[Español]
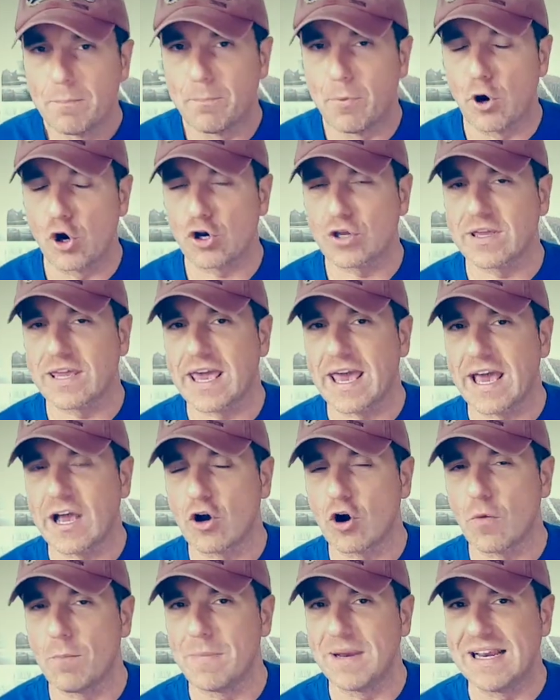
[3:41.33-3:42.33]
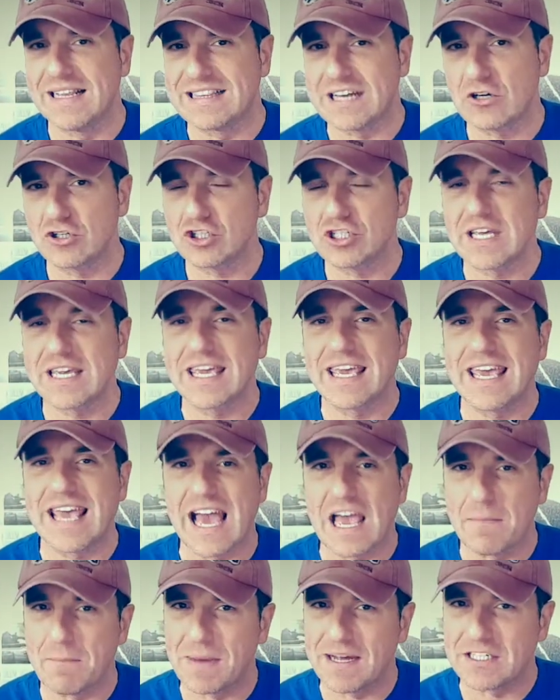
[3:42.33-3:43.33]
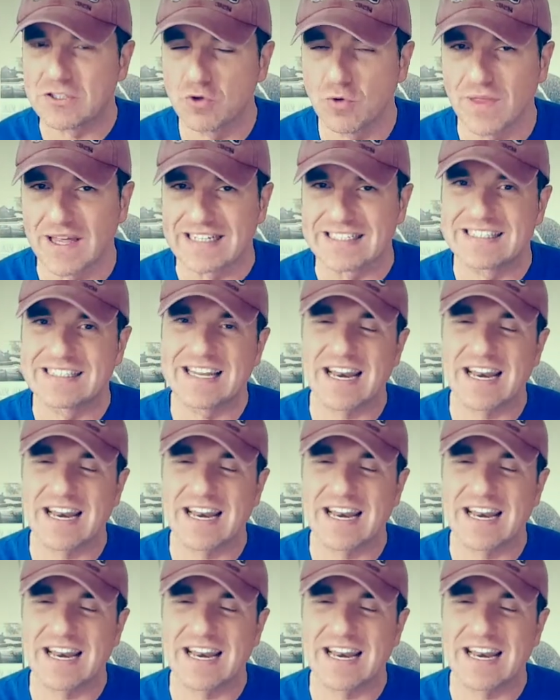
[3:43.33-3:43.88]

Porque con Militao sí que hay más dudas.